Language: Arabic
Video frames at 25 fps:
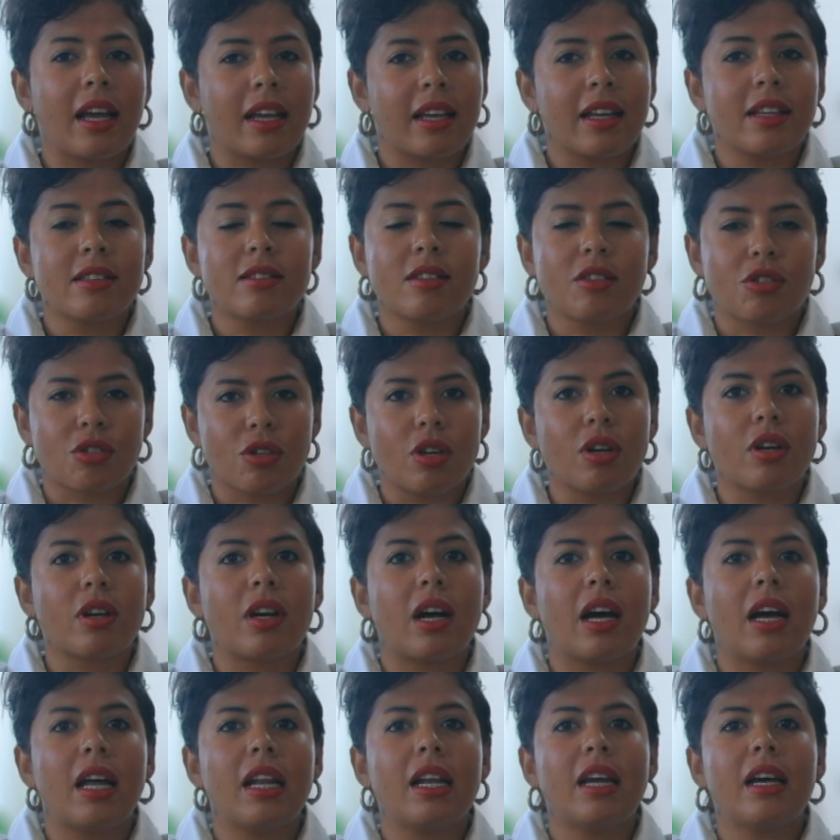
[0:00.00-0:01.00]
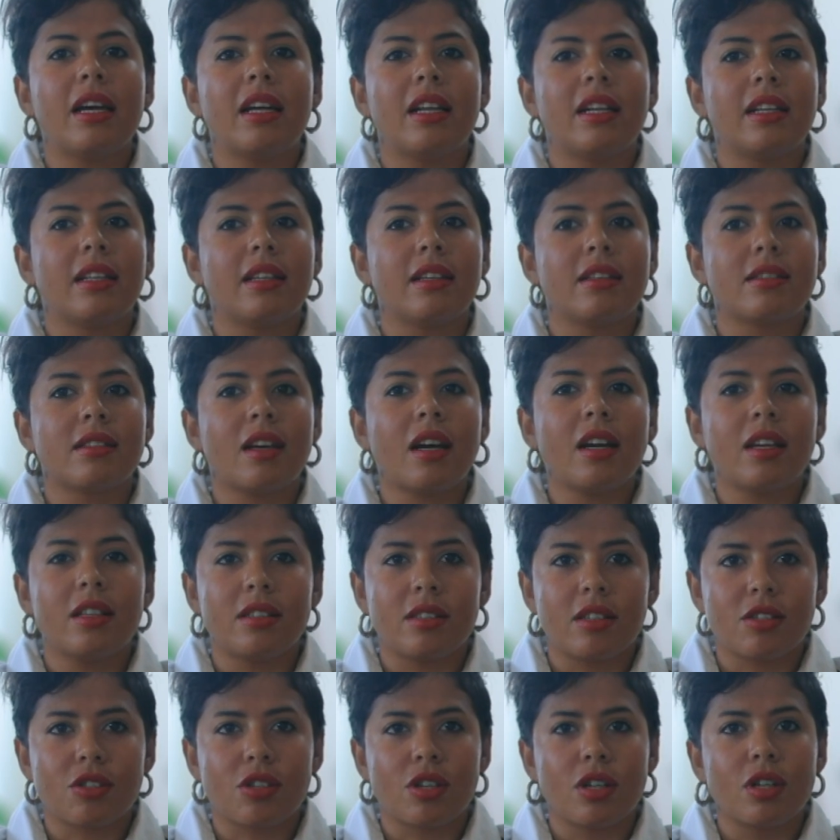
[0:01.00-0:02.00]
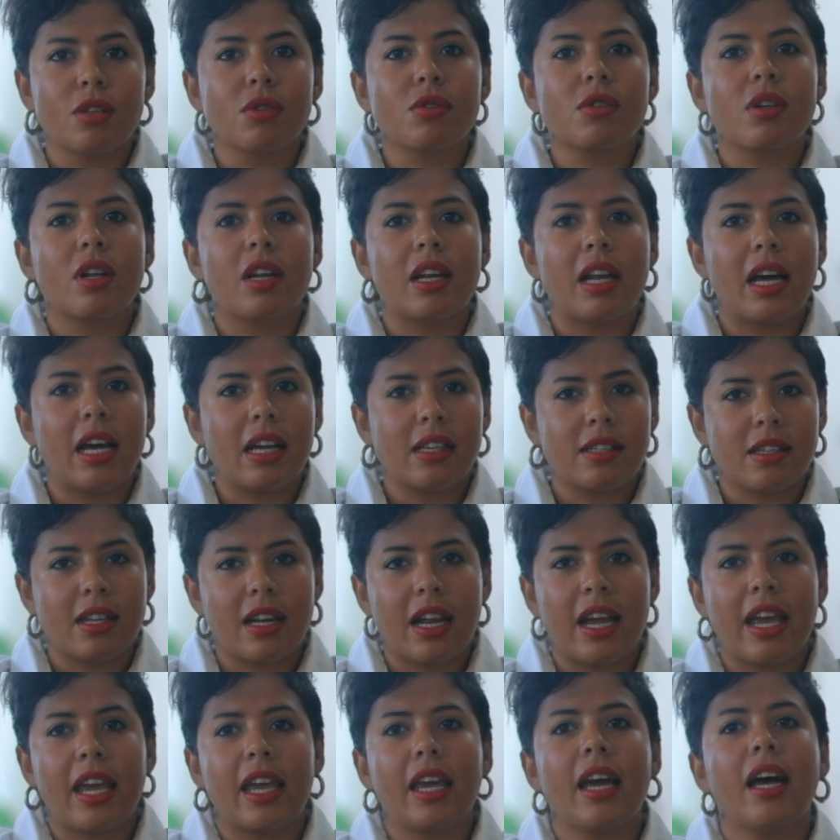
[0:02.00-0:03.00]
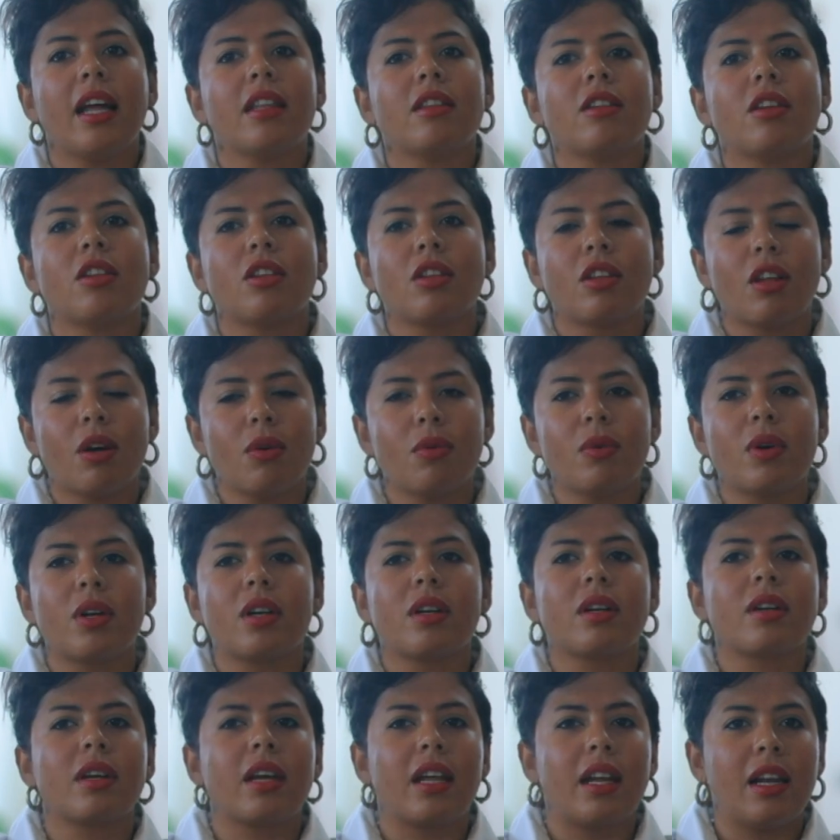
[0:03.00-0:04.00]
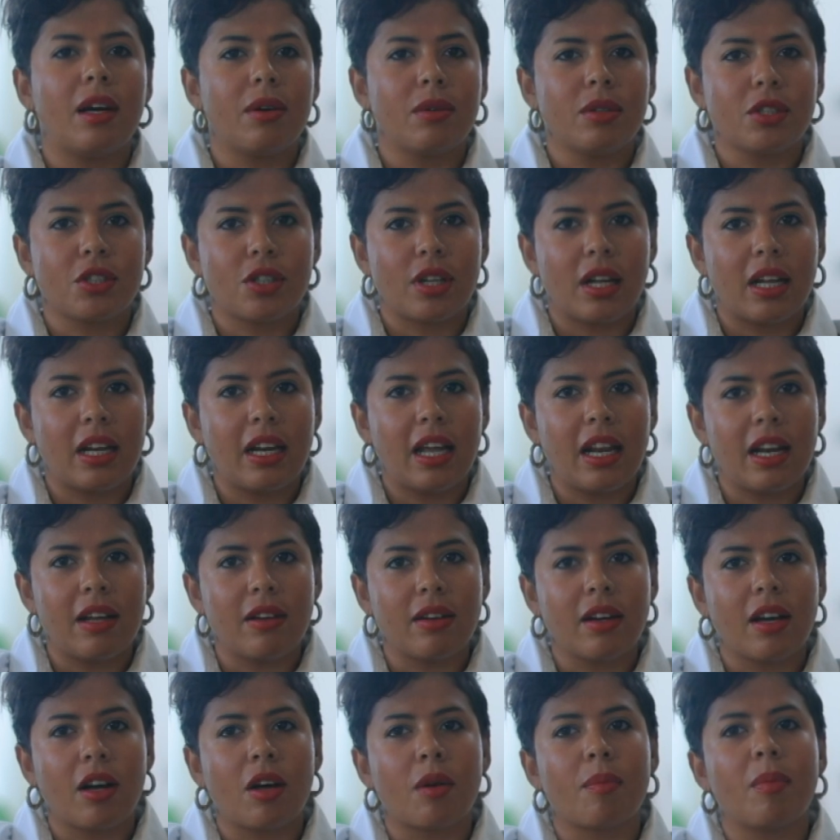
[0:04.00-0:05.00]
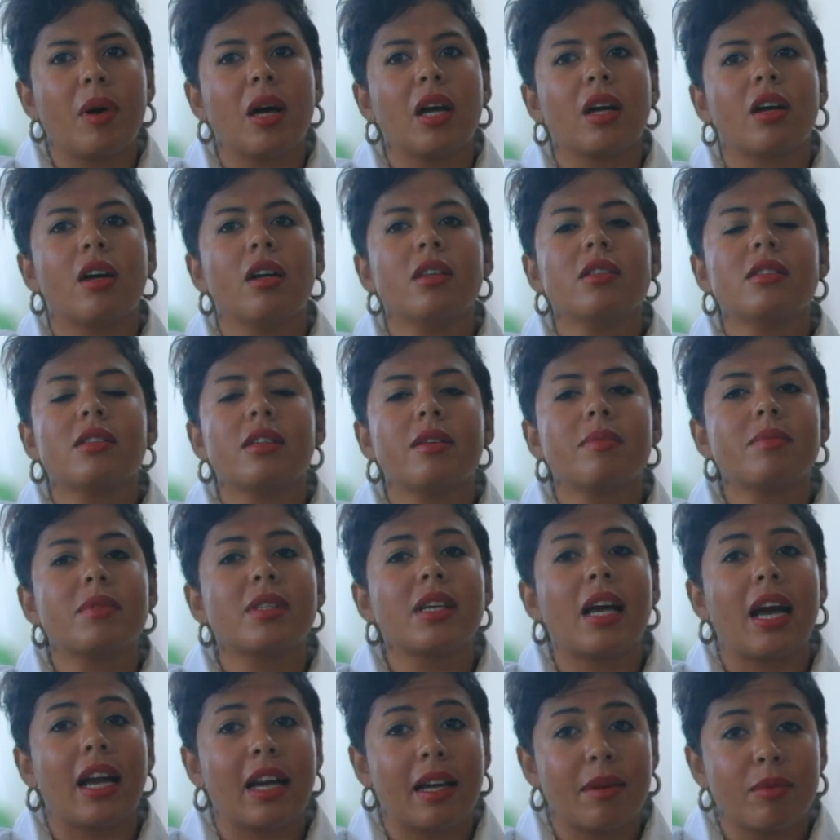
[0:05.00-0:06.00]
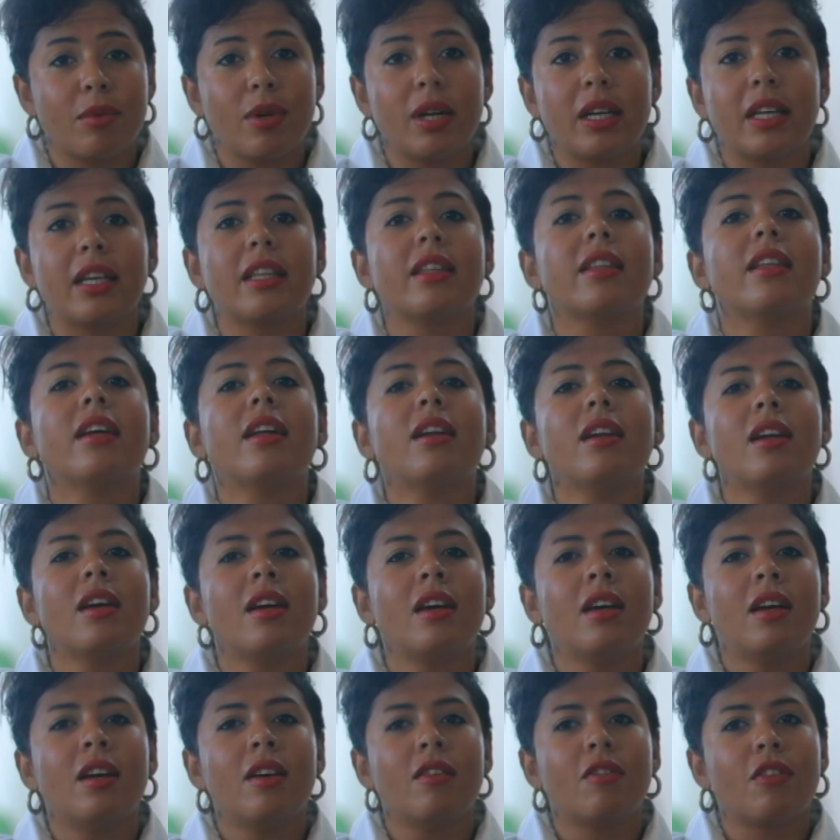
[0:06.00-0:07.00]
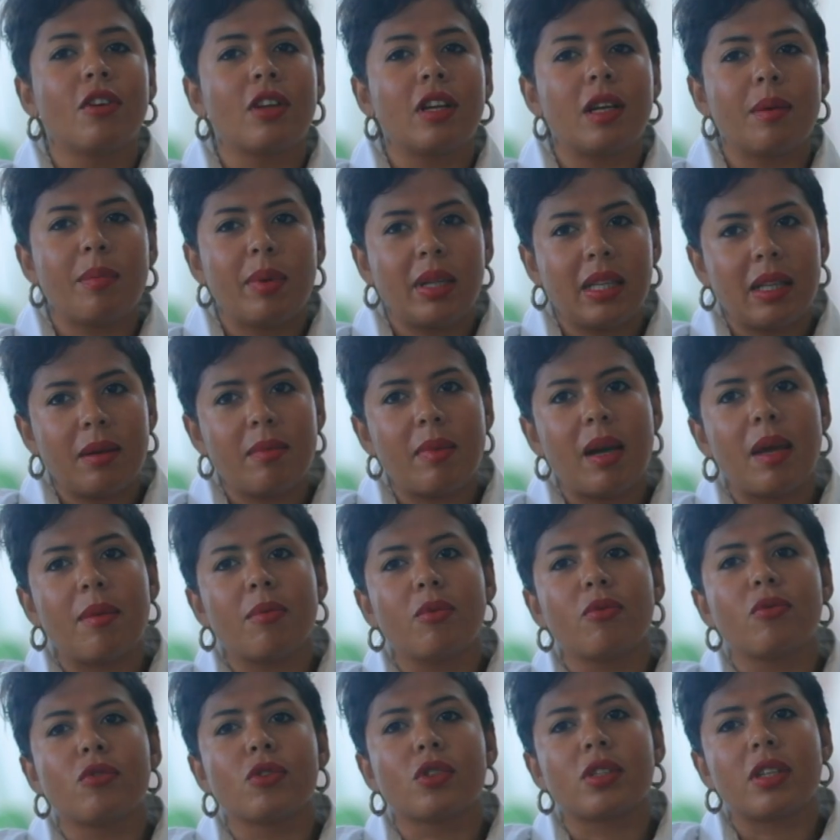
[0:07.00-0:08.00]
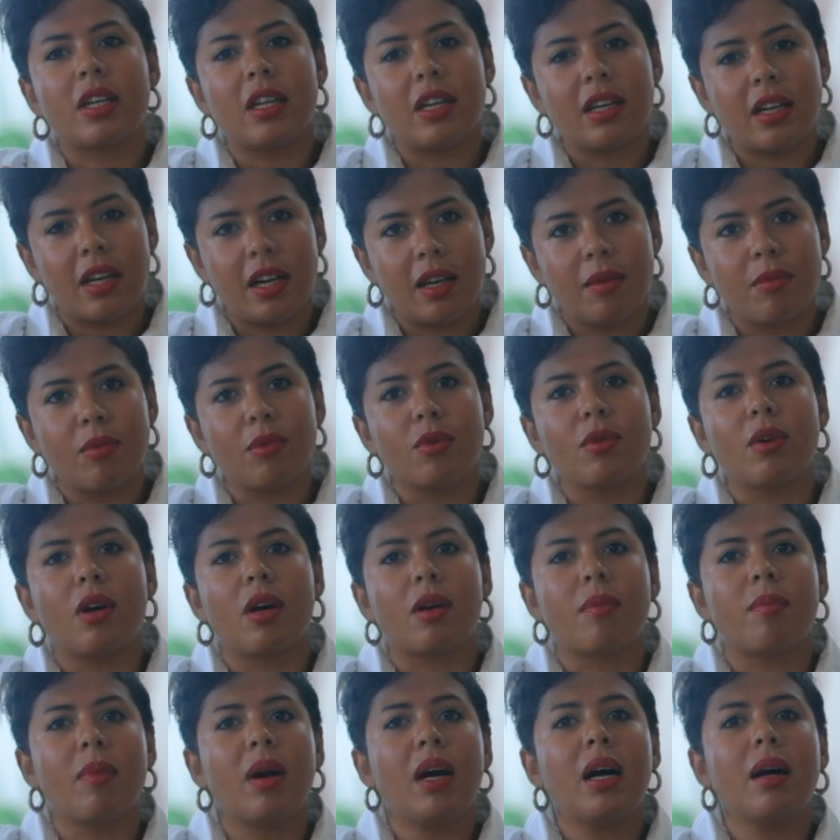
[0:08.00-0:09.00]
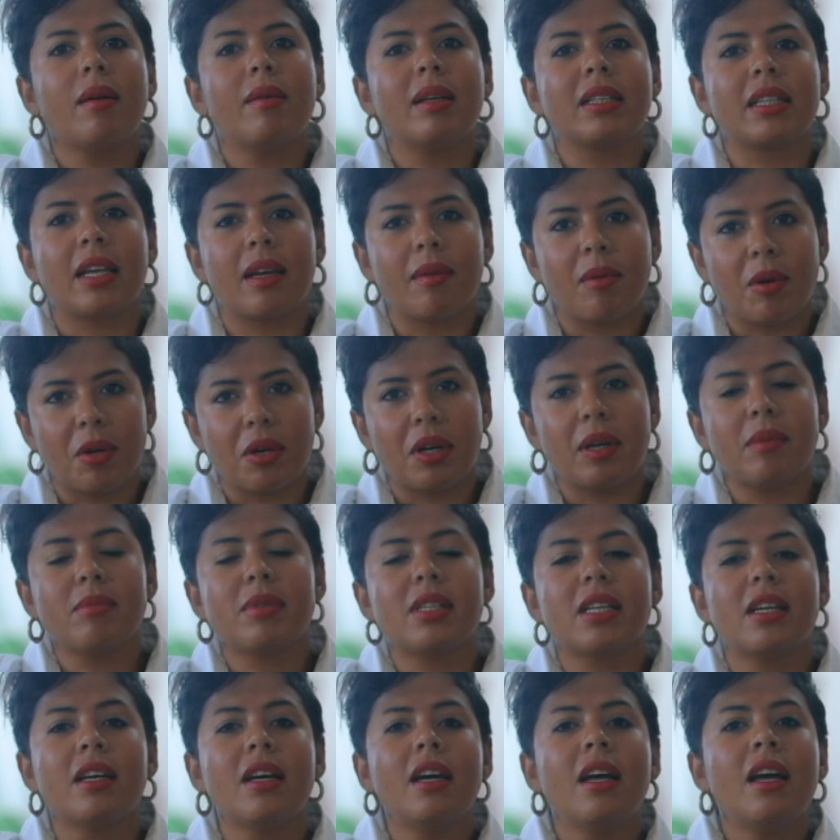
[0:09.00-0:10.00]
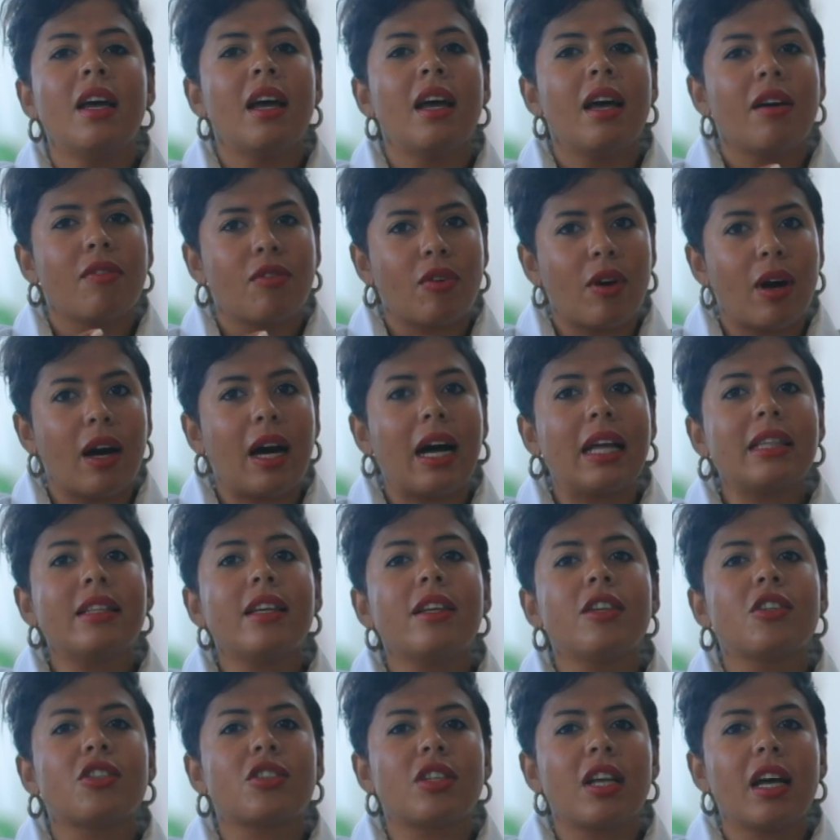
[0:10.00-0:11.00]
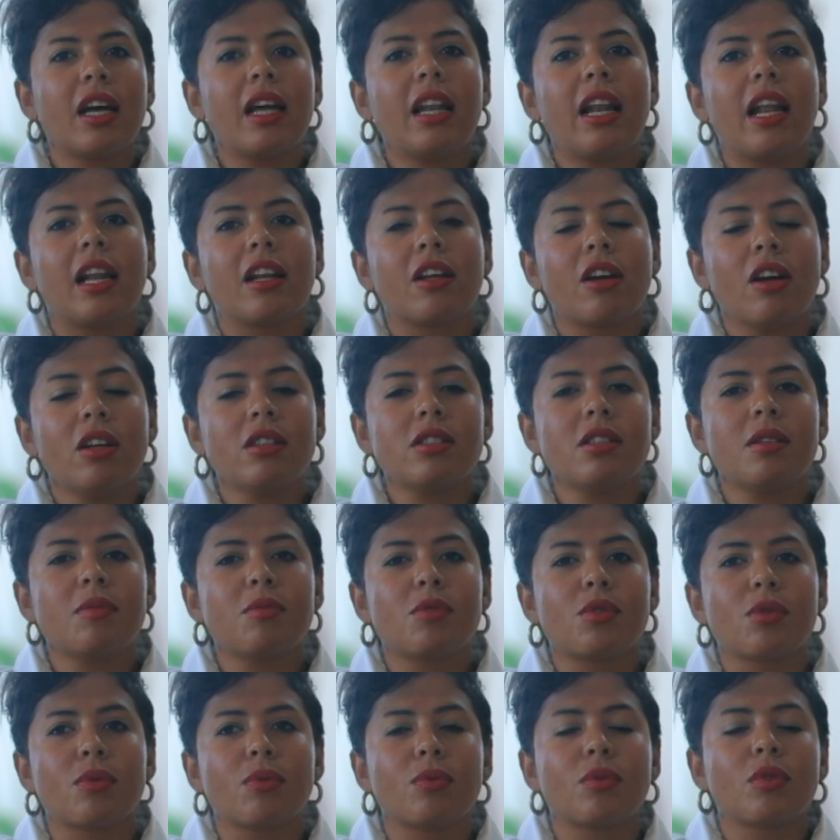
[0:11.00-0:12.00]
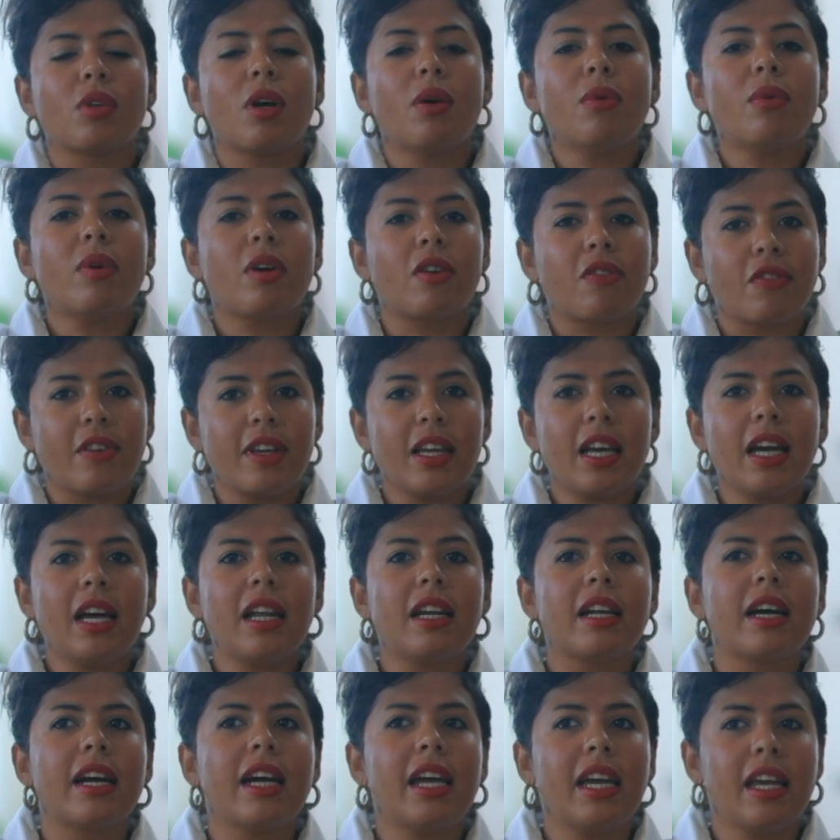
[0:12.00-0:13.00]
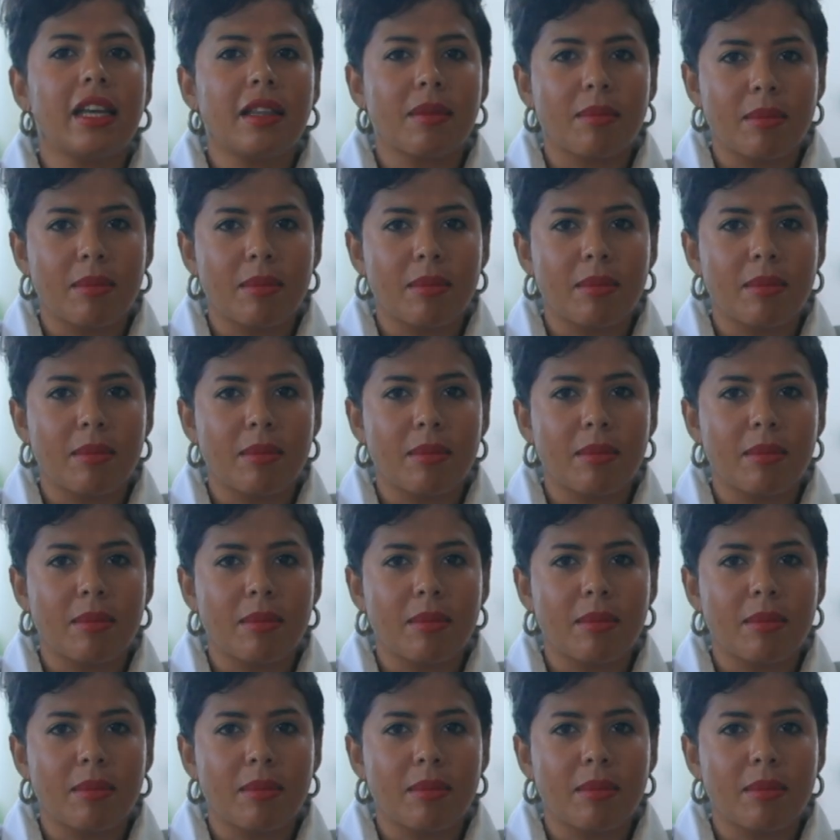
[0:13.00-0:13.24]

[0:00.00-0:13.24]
كذا شهر على الديزاينز عشان نوصل لاحسن حاجه قعدنا نطور كان الاول اشتغلنا على اربعه كونسبتس عجبوها جدا فقلنا بدل ما هيبقوا فستان هيبقوا اربعه وبعد كده يبقوا خمسه فقعدنا نشتغل على الكونسبتس ونطور فيها لغايه